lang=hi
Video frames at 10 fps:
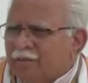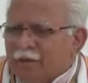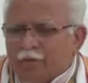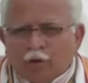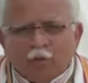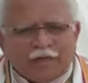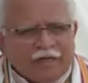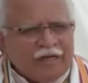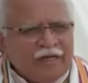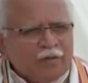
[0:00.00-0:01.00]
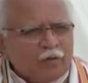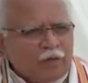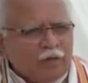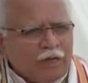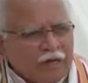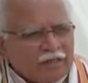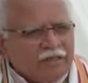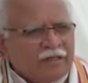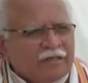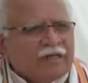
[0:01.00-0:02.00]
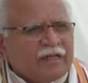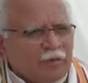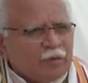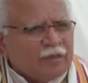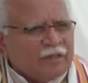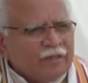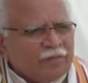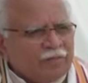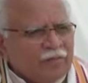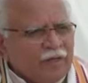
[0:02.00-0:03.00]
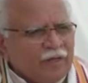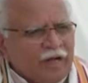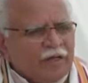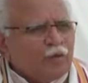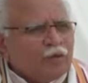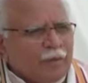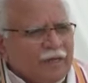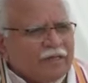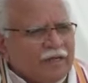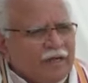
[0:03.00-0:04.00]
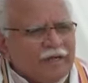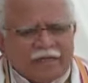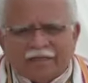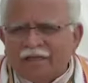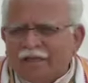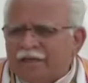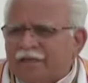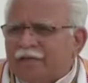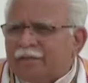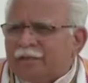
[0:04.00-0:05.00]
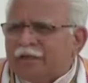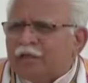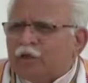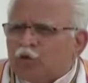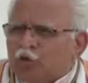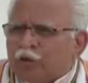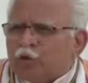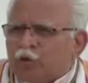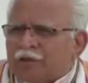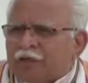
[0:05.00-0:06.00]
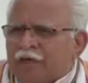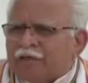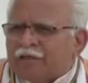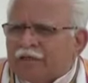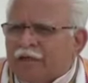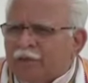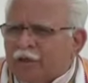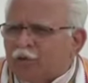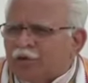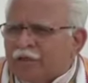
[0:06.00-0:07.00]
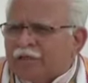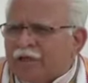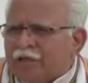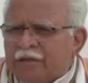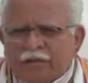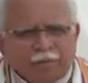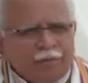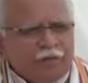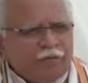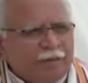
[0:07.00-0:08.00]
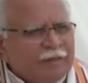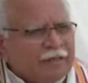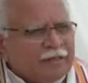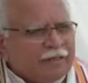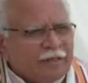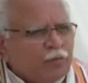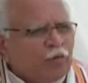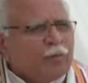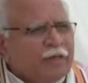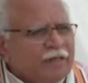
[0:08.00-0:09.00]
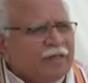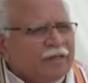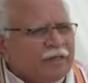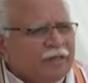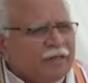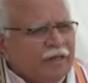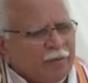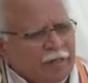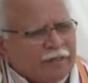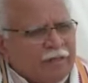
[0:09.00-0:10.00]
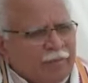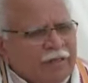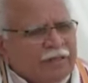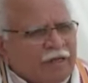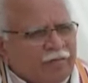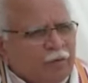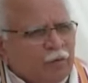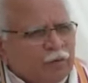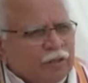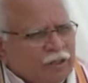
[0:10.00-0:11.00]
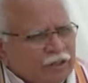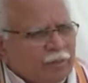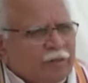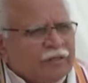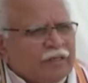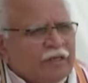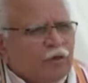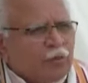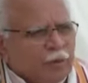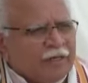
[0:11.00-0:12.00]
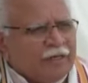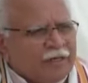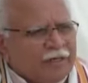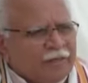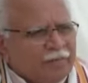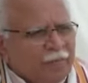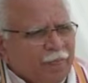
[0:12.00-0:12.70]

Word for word: परिवारों में कठिनाई तो आर्थिक ही ज़्यादा होती है आज वो ज़माना चला गया ज़्यादा नहीं है अब के छुआछूत के कारण से हम एक दूसरे के साथ भेद विभेद करते हैं वो अब नहीं है हमारा समाज काफ़ी कुछ समरसता की ओर बढ़ गया है